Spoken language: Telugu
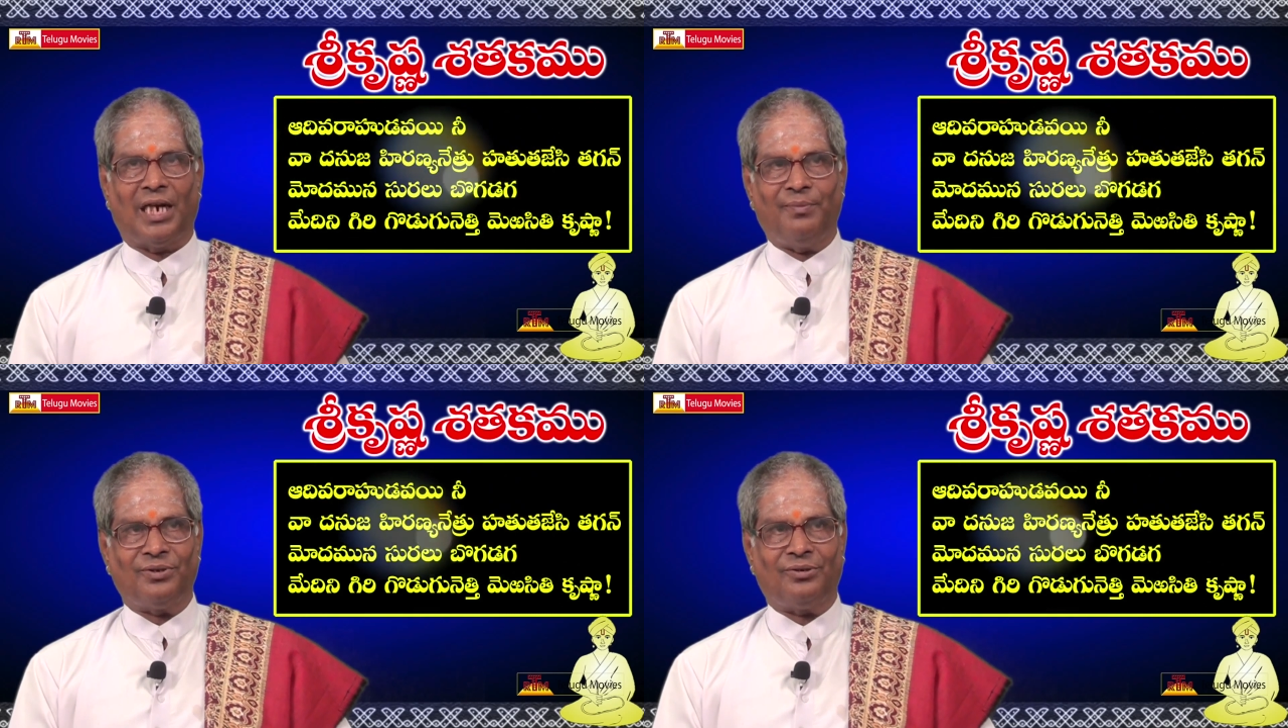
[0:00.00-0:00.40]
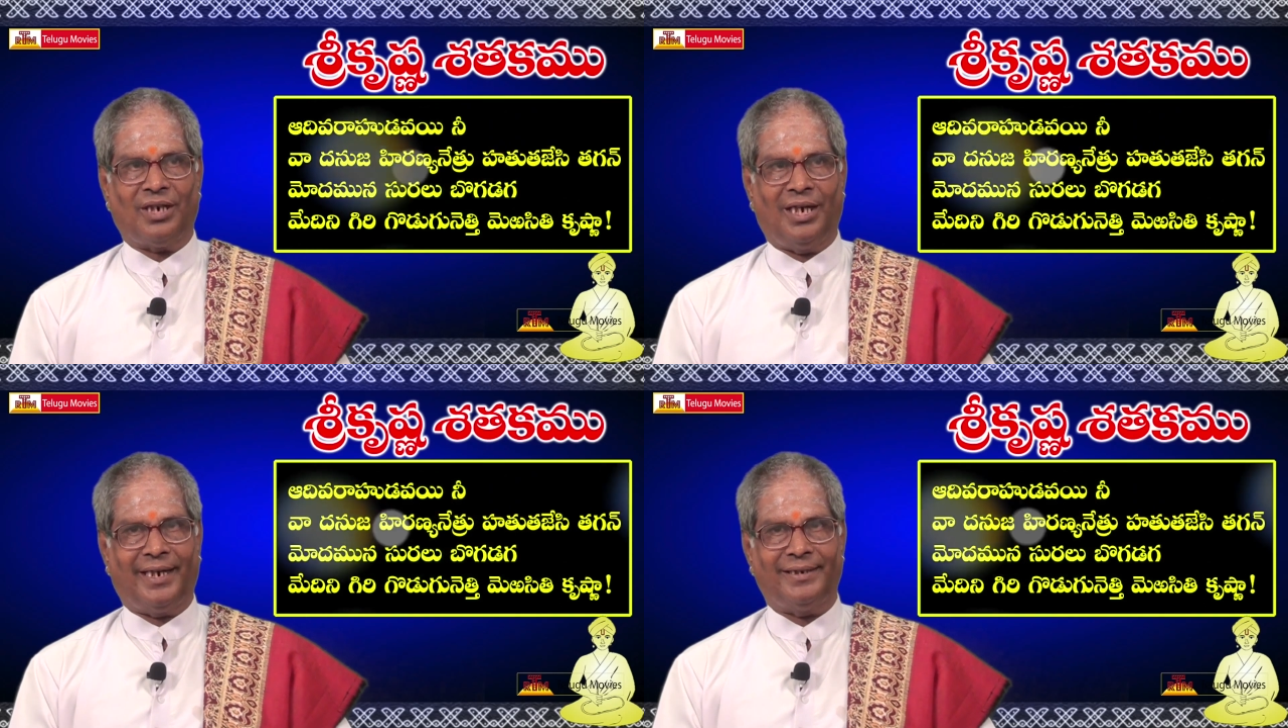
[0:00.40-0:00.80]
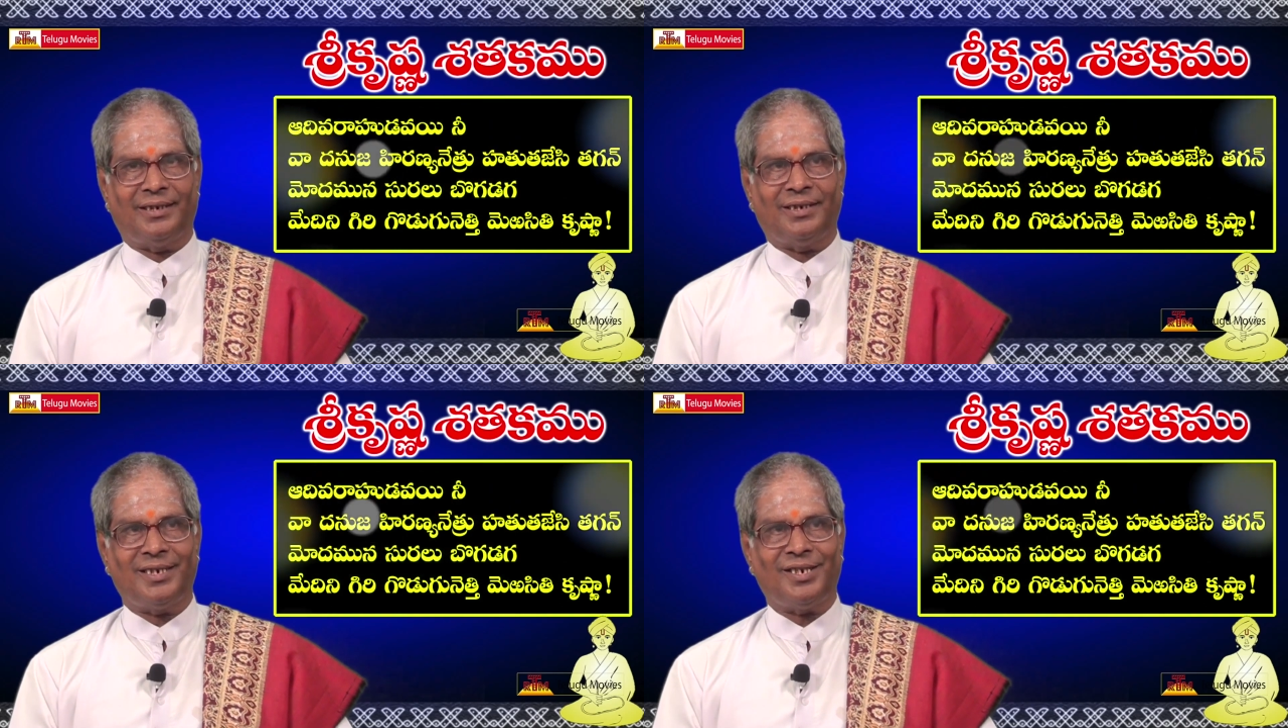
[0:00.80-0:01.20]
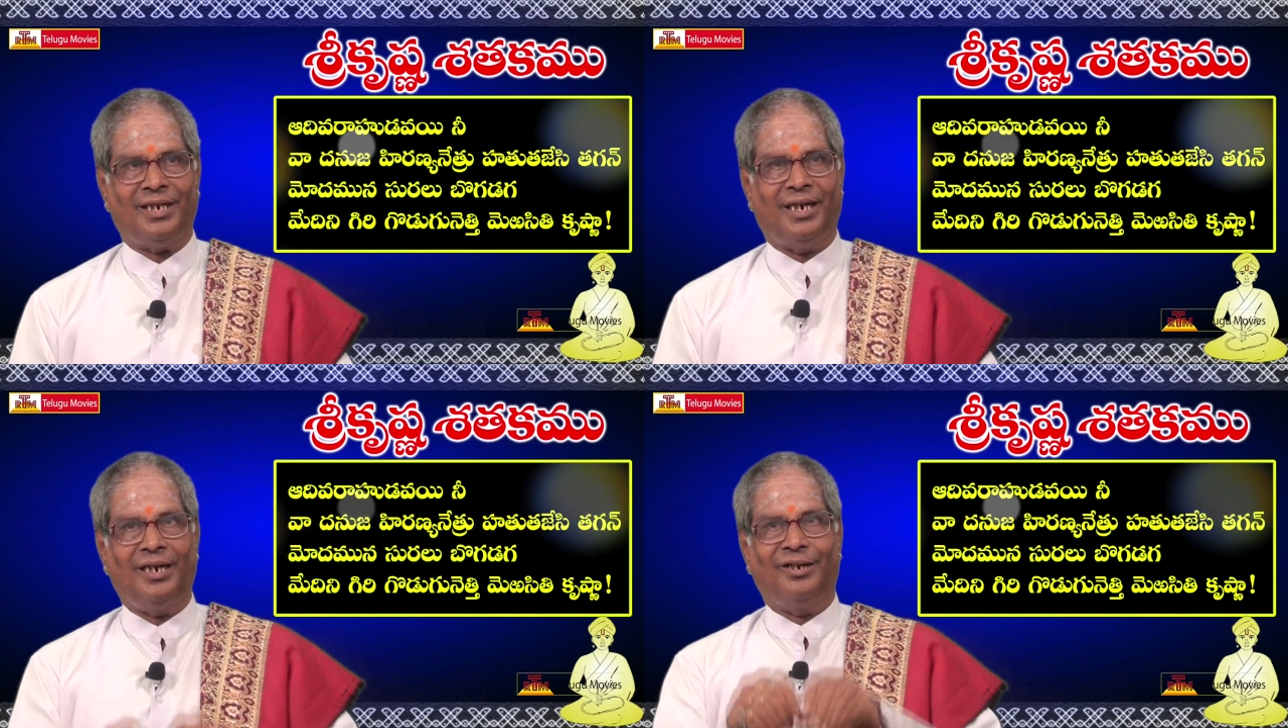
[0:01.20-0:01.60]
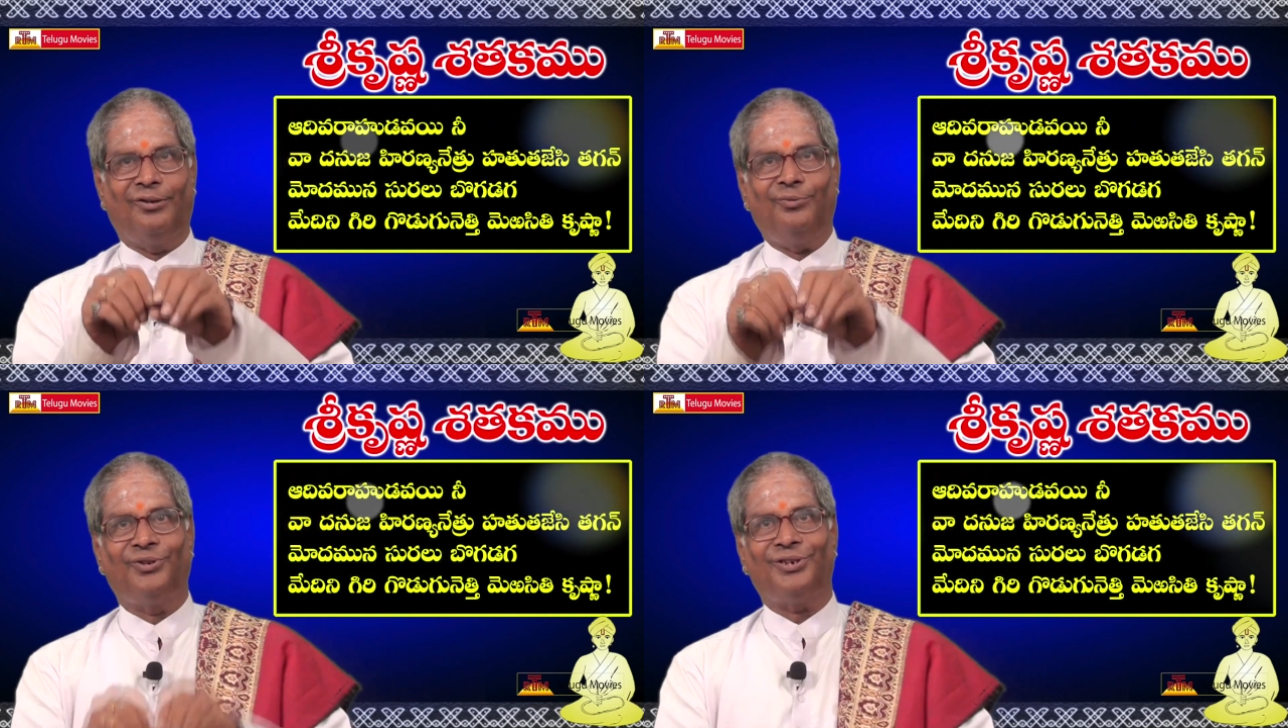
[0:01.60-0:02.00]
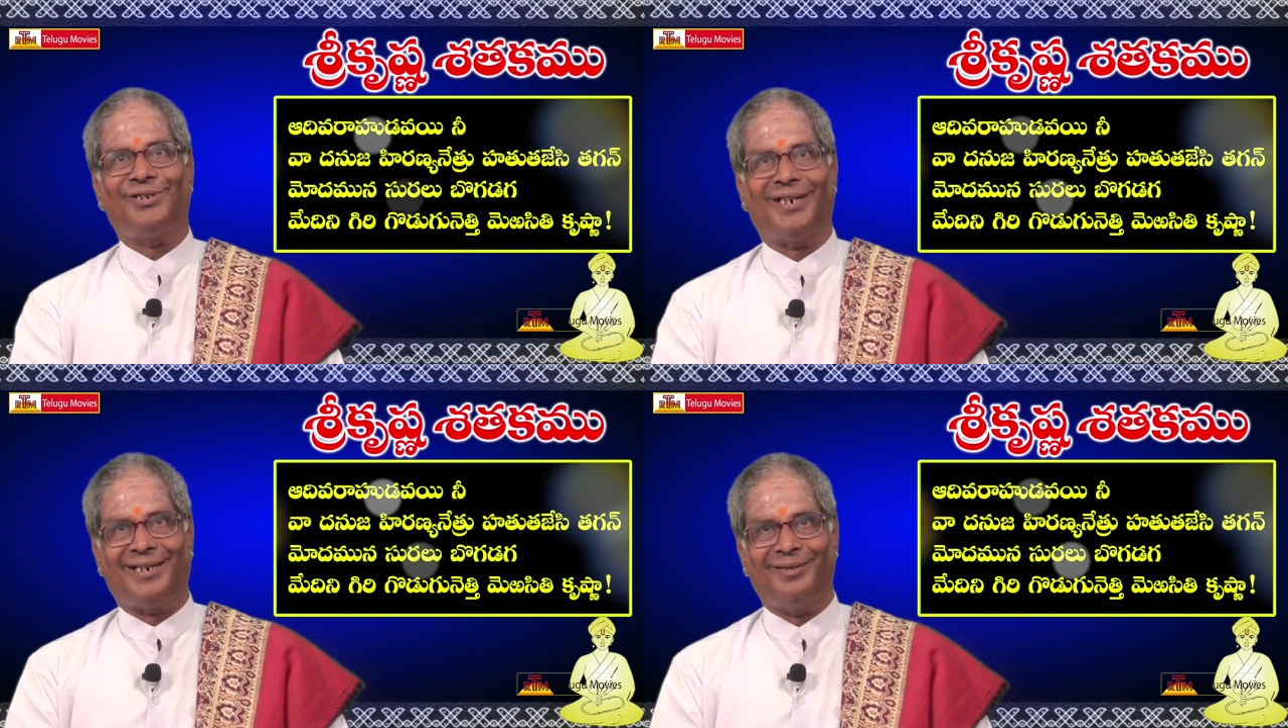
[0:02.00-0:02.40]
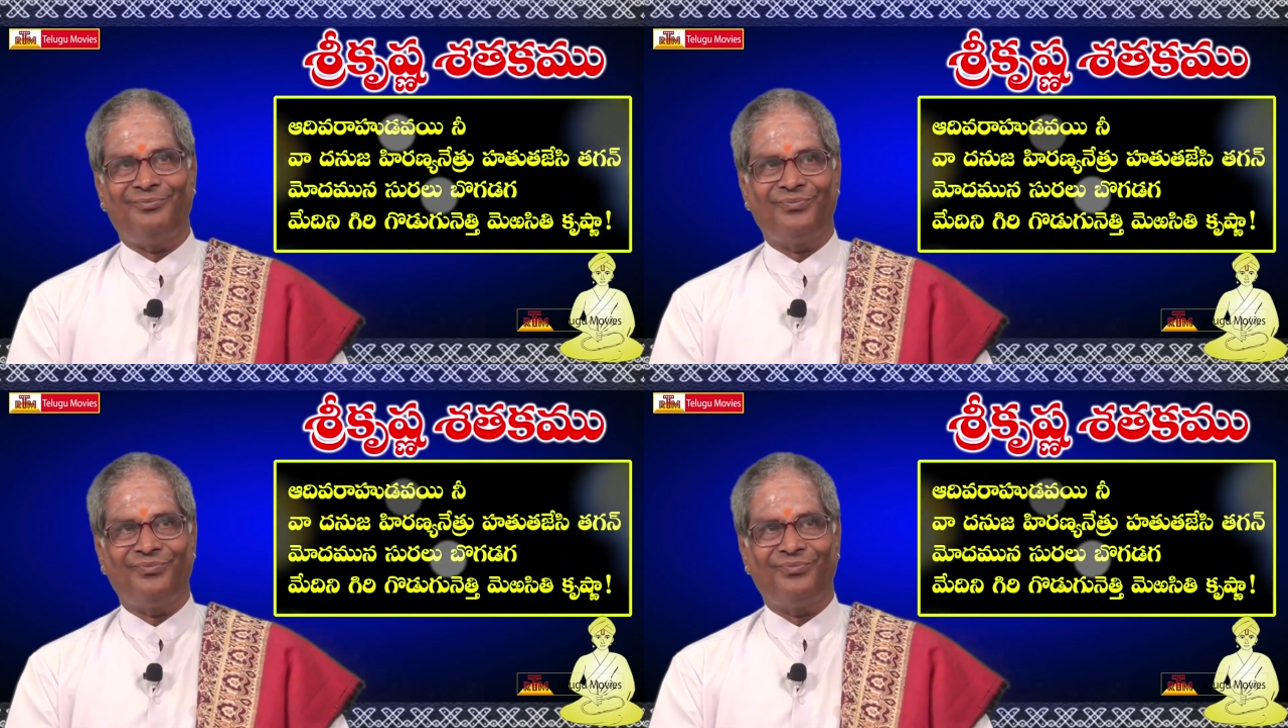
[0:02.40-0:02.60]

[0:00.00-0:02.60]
చాప చుట్టలాగా చేసేసి నీళ్లల్లో ముంచేసేట